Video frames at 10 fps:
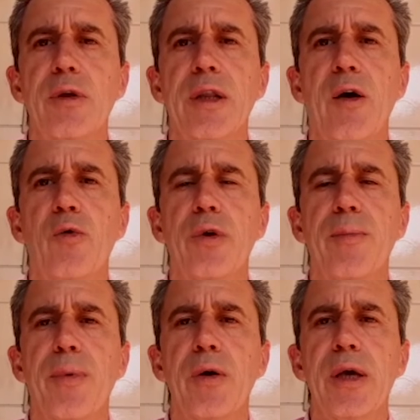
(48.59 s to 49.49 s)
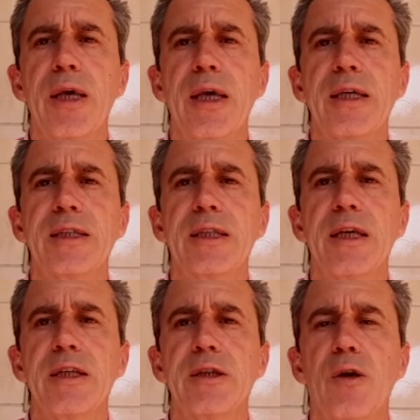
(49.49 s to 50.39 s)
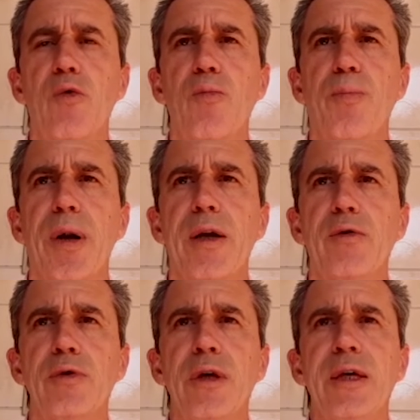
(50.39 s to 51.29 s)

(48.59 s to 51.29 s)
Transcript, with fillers: Itaú Unibanco e que estejam em algum plano